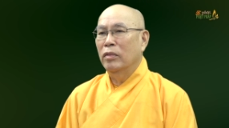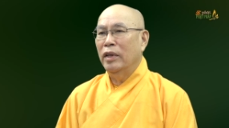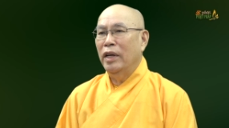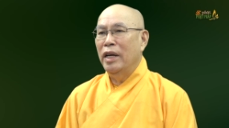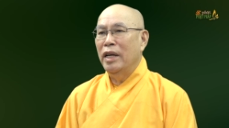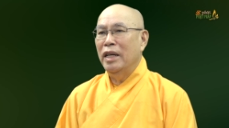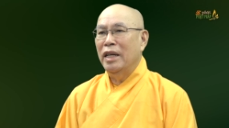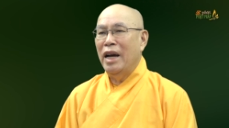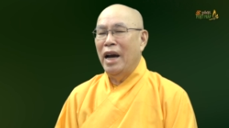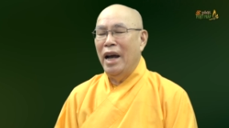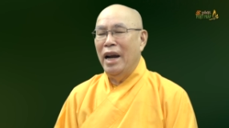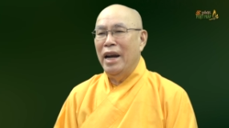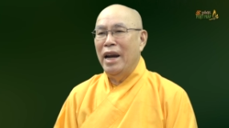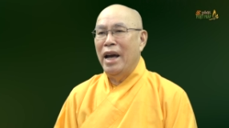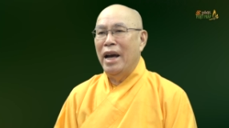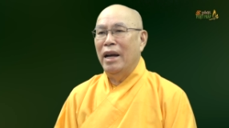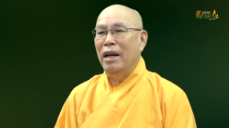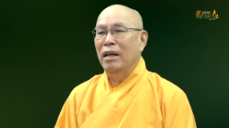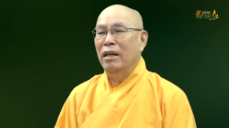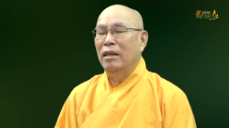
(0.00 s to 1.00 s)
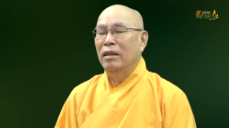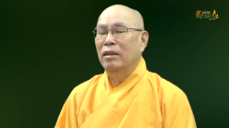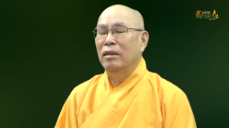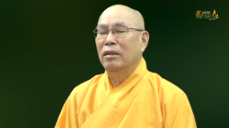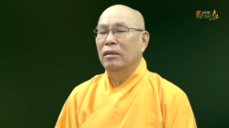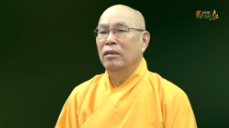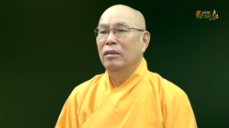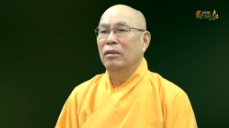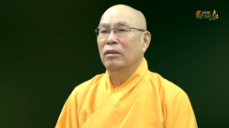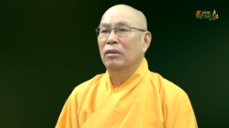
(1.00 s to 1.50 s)
cái khả năng
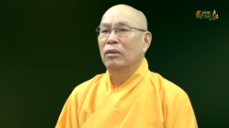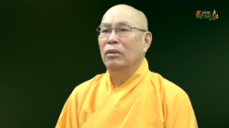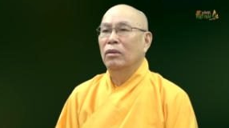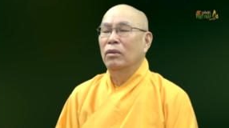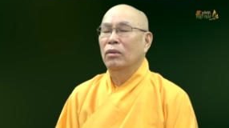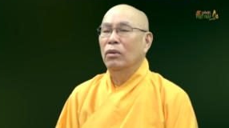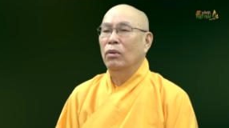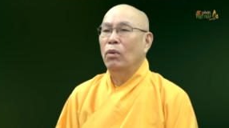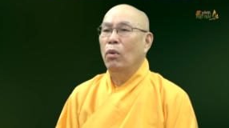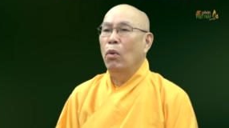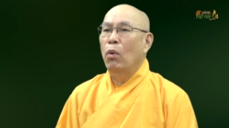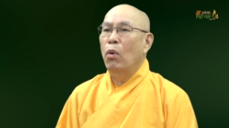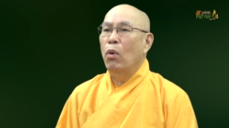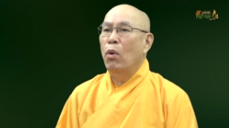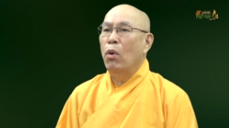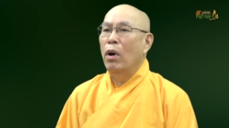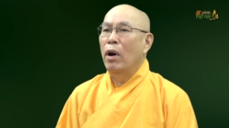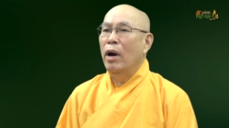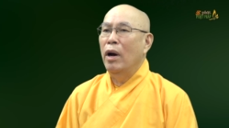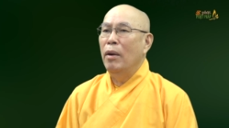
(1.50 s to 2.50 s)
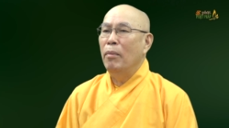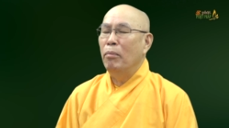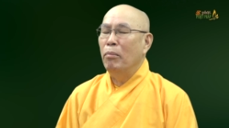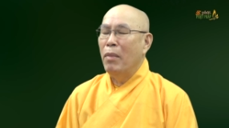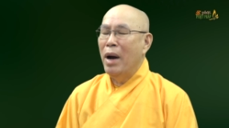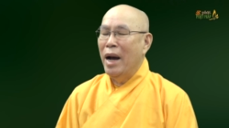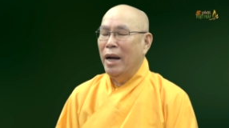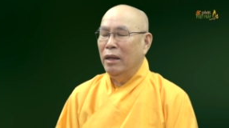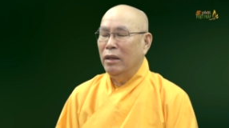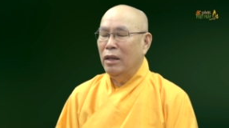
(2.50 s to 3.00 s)
của
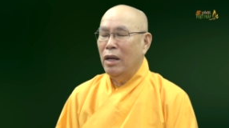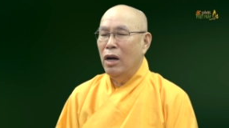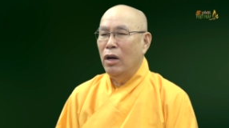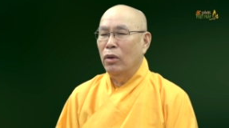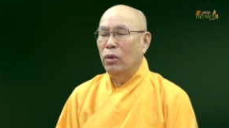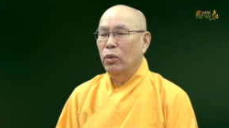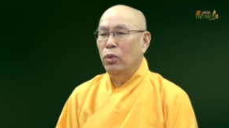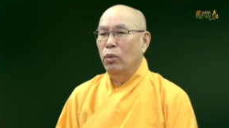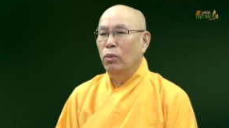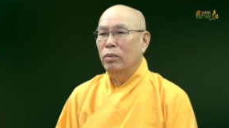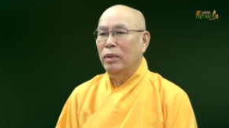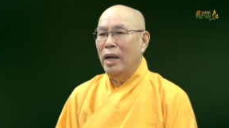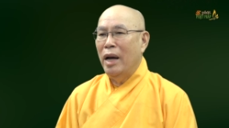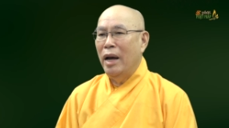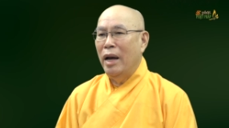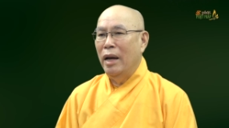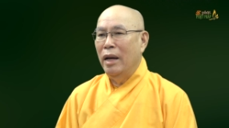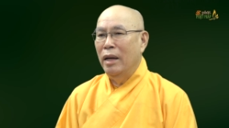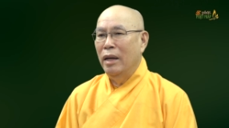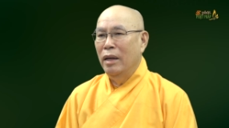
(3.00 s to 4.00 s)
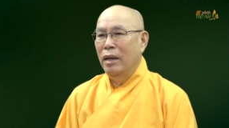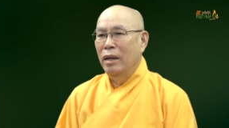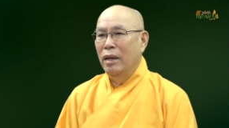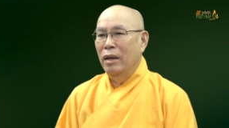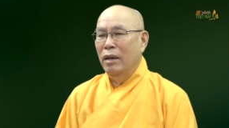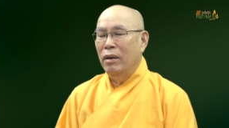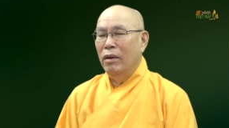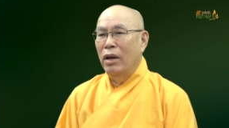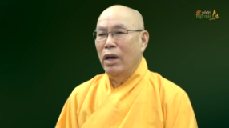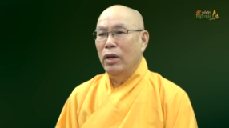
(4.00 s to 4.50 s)
bản thân chúng ta
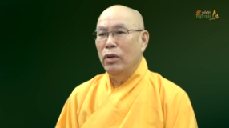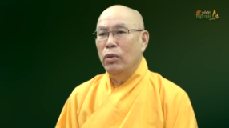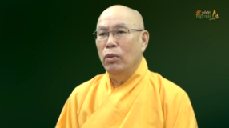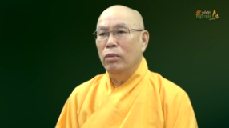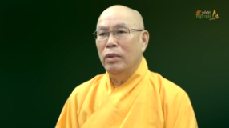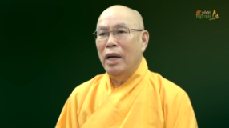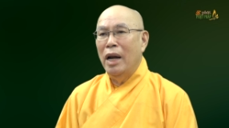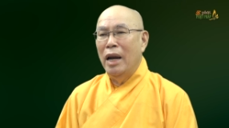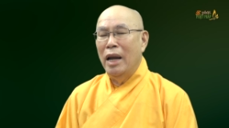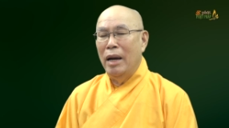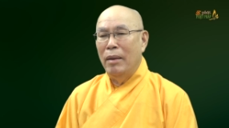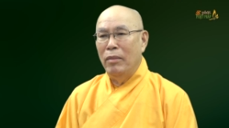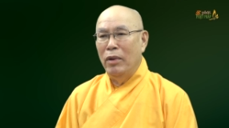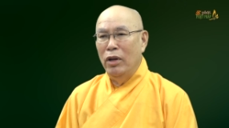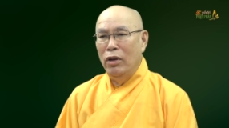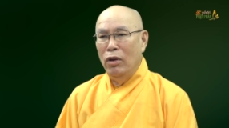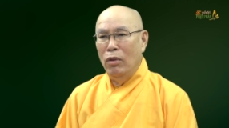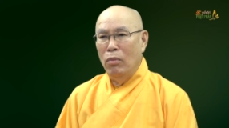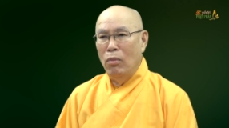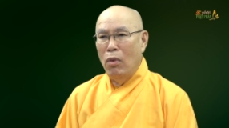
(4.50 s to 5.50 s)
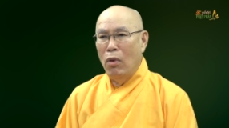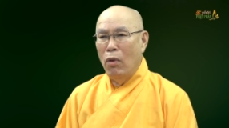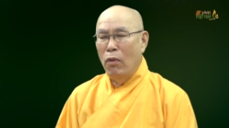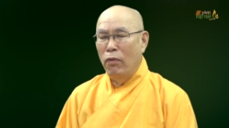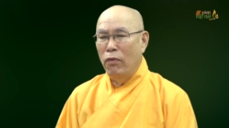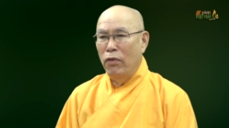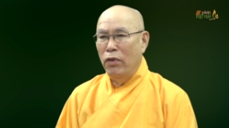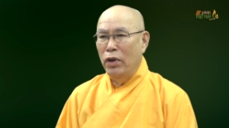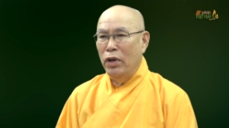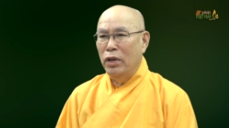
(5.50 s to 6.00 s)
để chúng ta làm được một
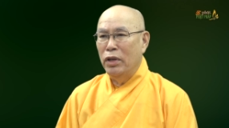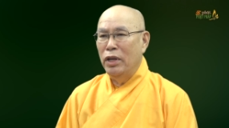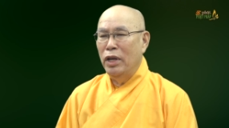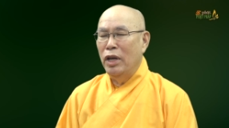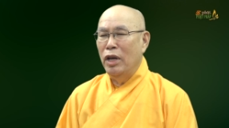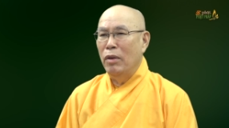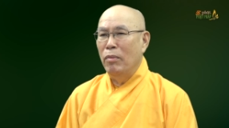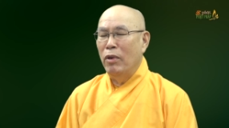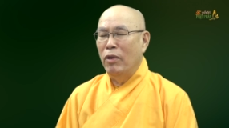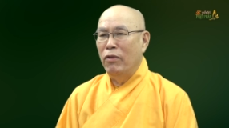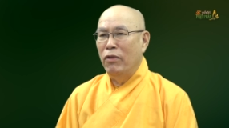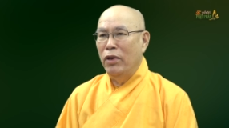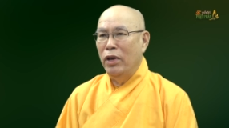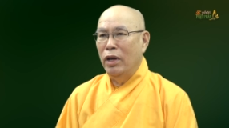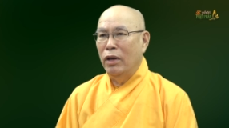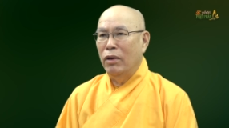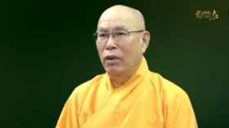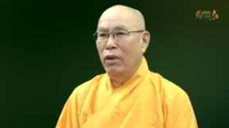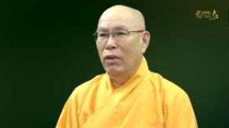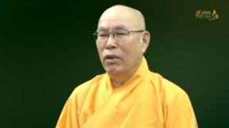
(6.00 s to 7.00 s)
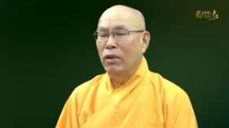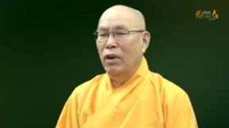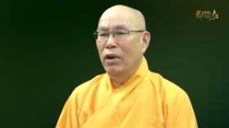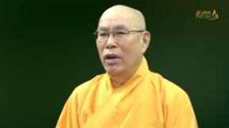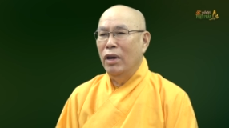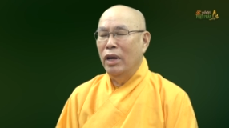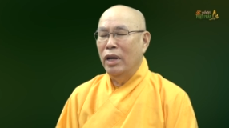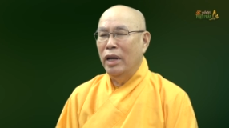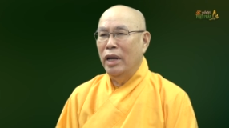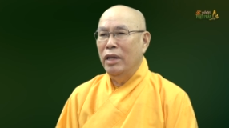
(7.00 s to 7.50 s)
việc gì mà việc đó có
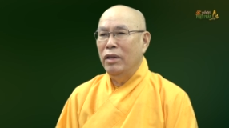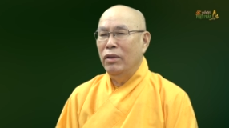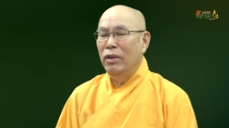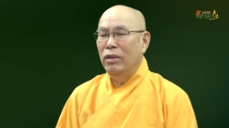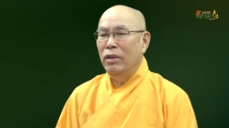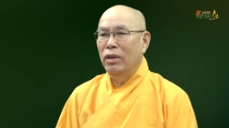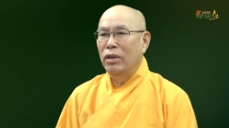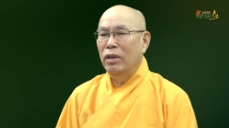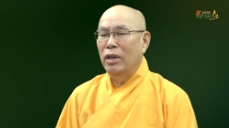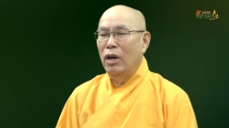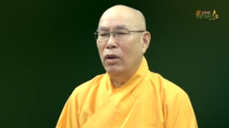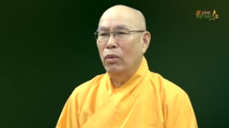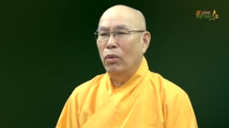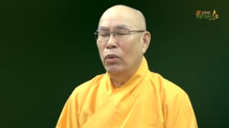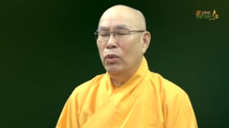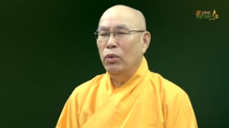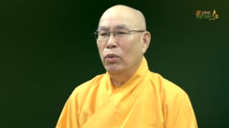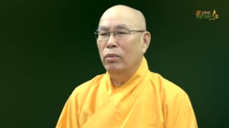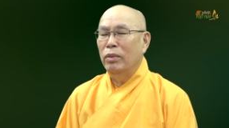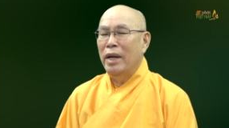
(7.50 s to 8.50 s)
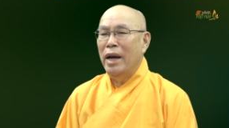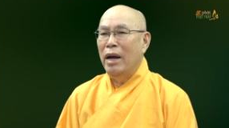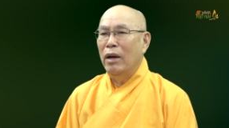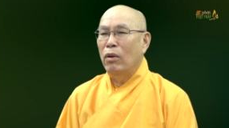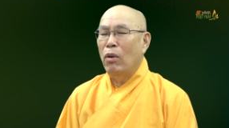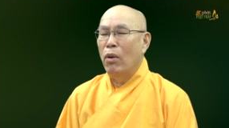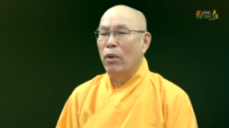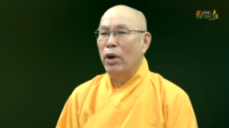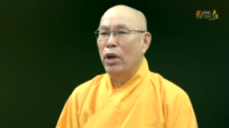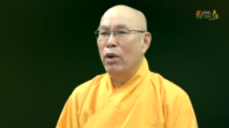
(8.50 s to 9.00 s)
lợi ích cho tự thân của chúng ta.
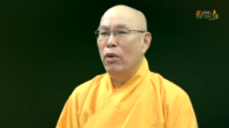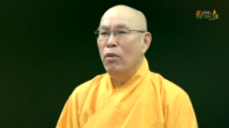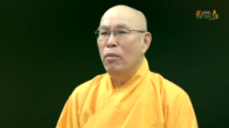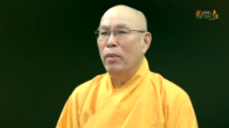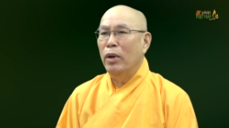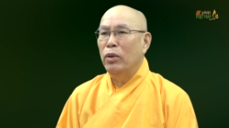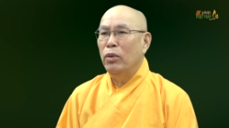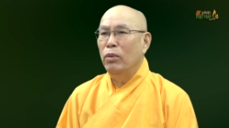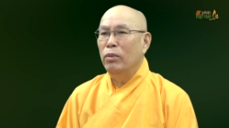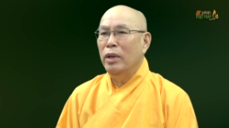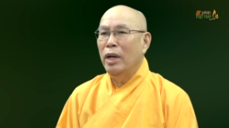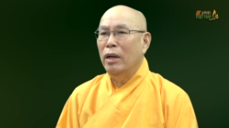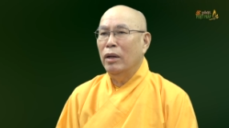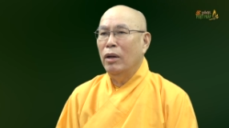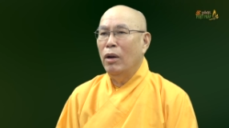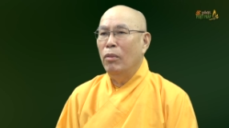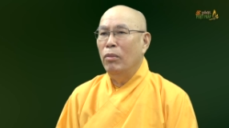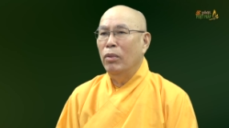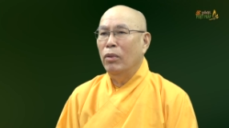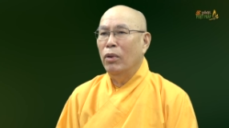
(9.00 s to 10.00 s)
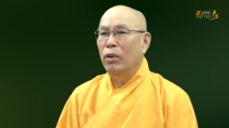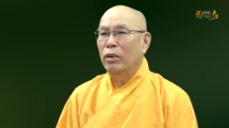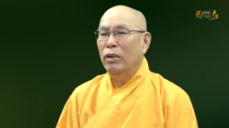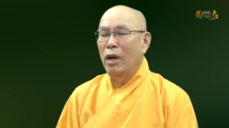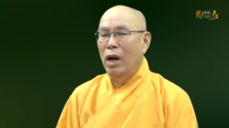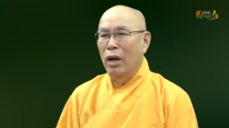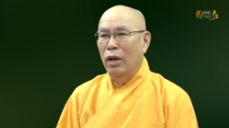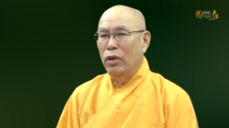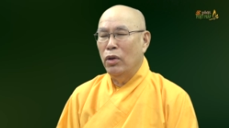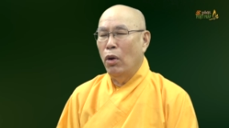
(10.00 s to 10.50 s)
Còn nếu mà chúng ta không có
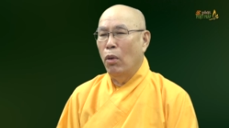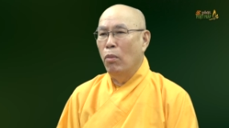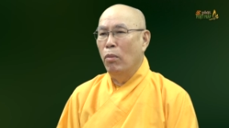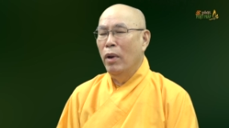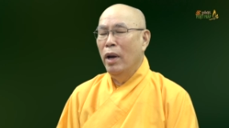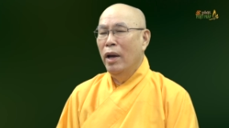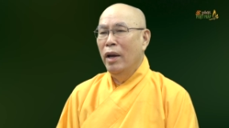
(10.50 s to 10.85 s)
tận dụng